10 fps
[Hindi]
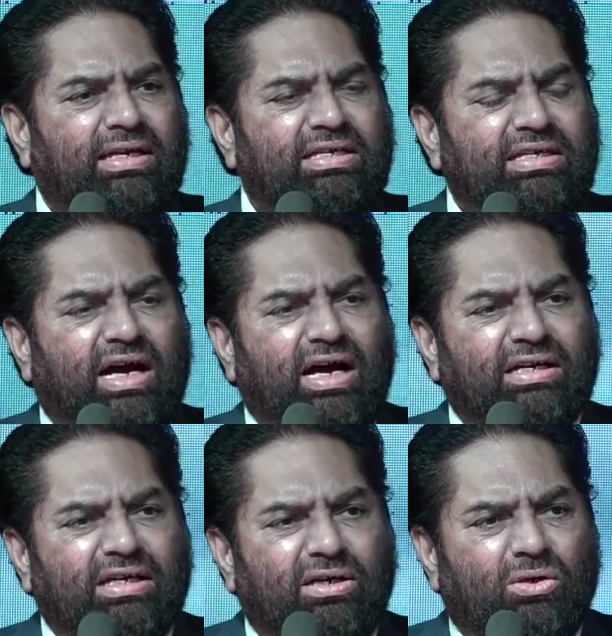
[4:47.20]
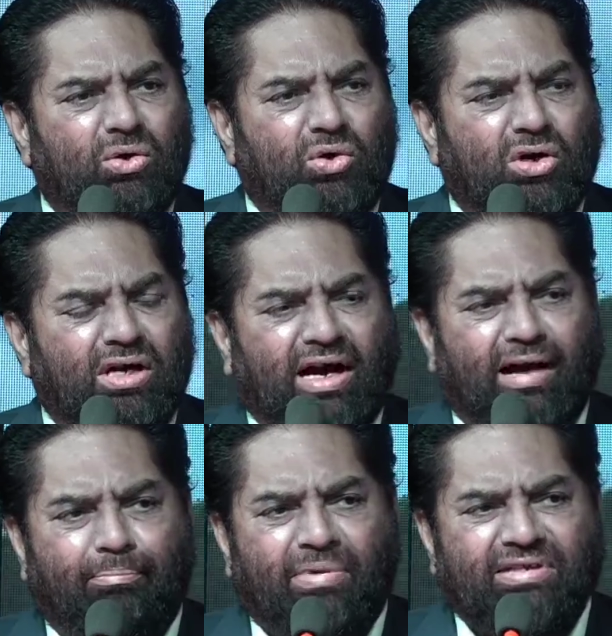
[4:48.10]
कि यहाँ के लोग
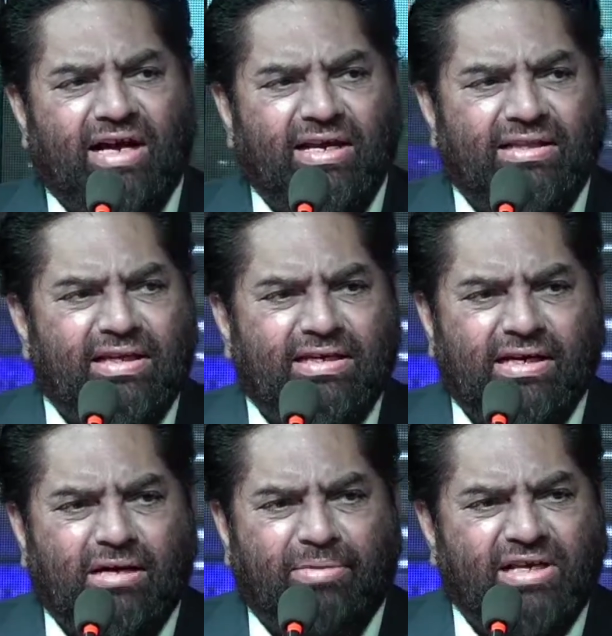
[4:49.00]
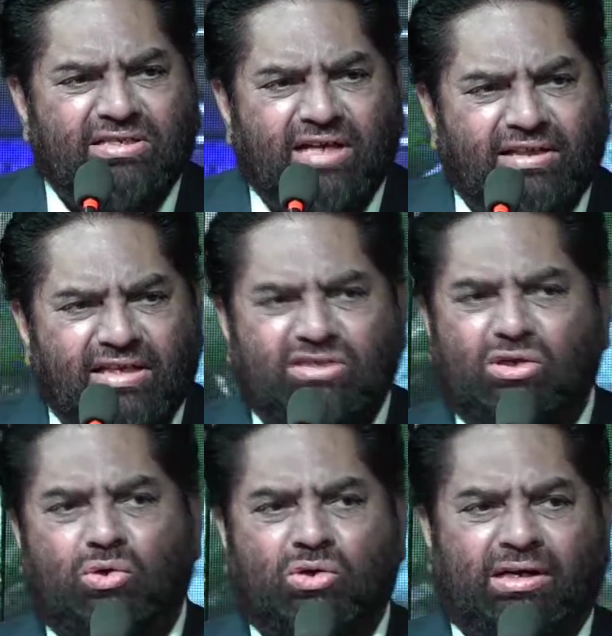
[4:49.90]
आप बाहिर देखेंगे बड़े सादे
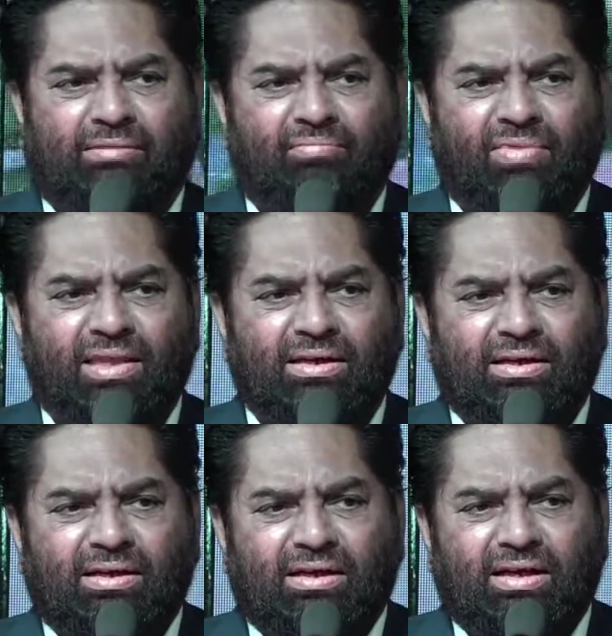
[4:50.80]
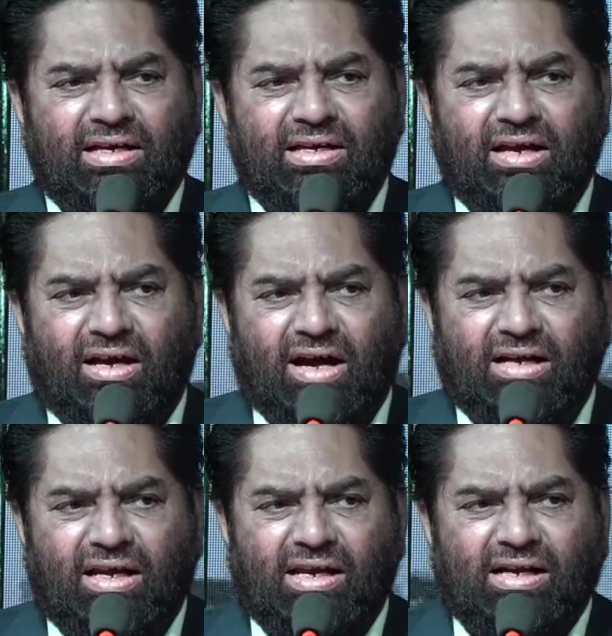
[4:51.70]
से लोग हैं लेकिन
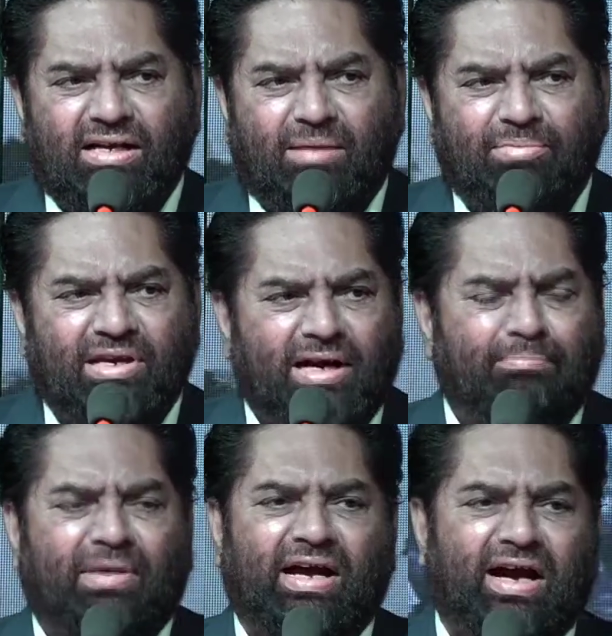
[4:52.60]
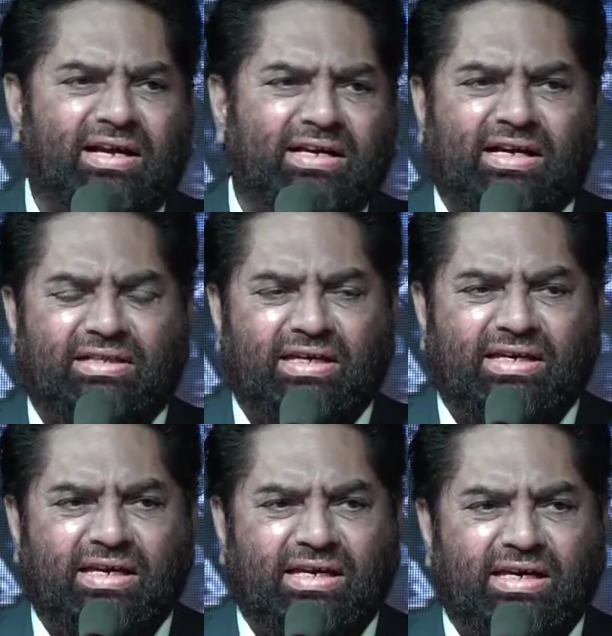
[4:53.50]
अकल का कभी आप मैार इनका
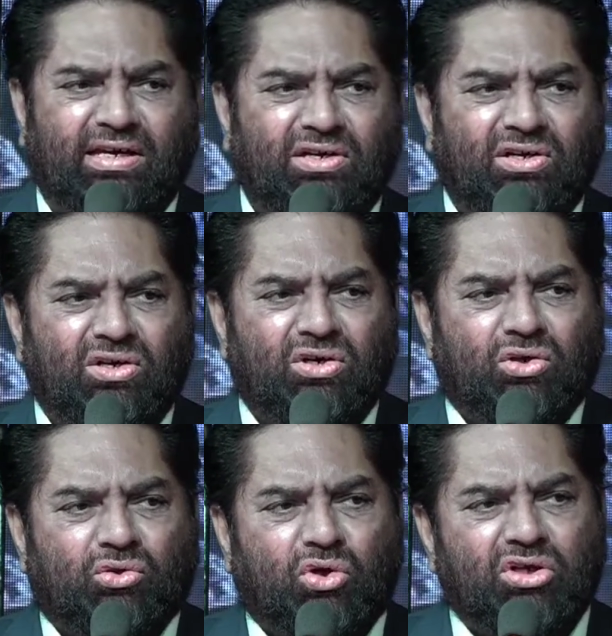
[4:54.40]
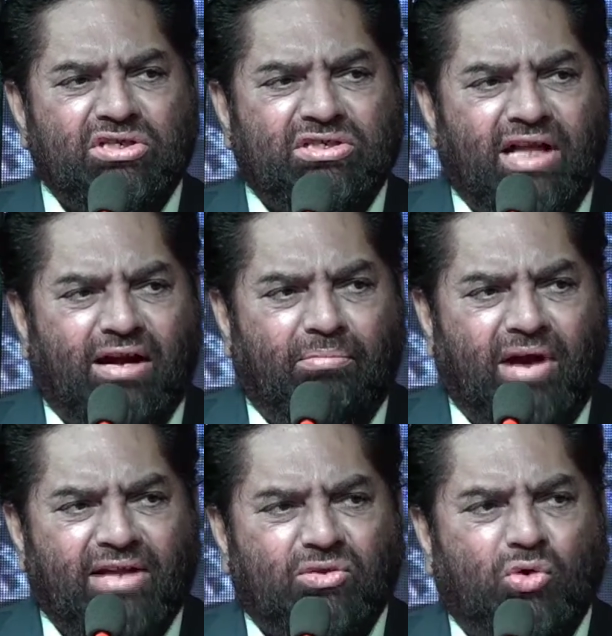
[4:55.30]
देखेंगे तो
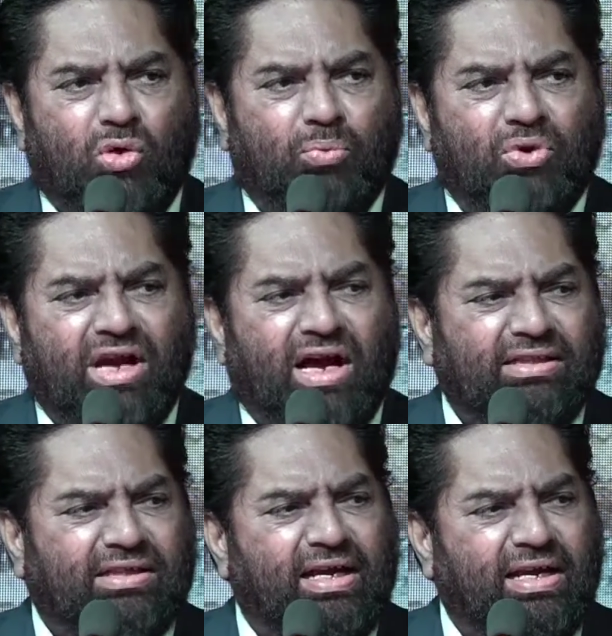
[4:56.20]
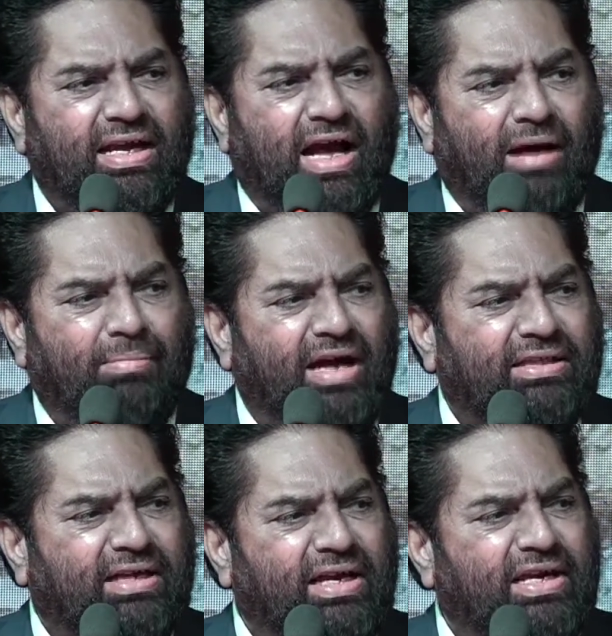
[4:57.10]
इस्लामाबाद को बुनियाद करने
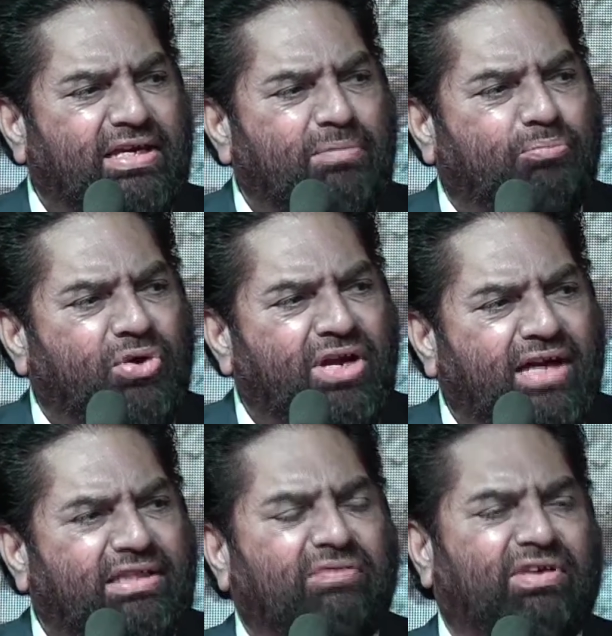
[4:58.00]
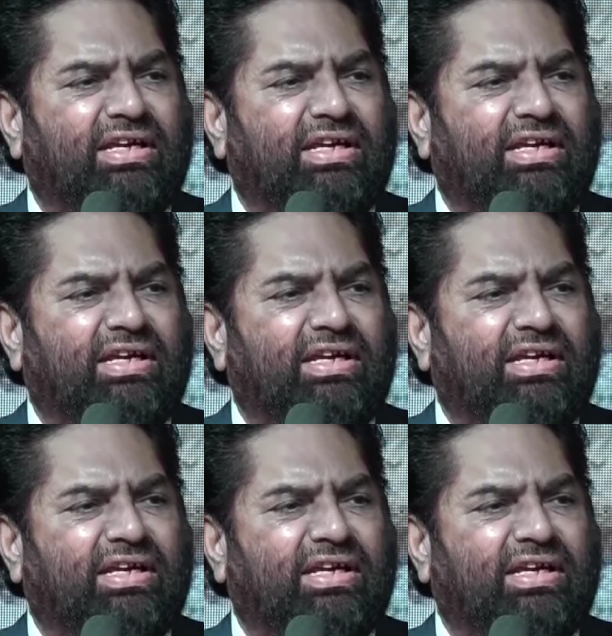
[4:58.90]
आबाद करने की बुनियादी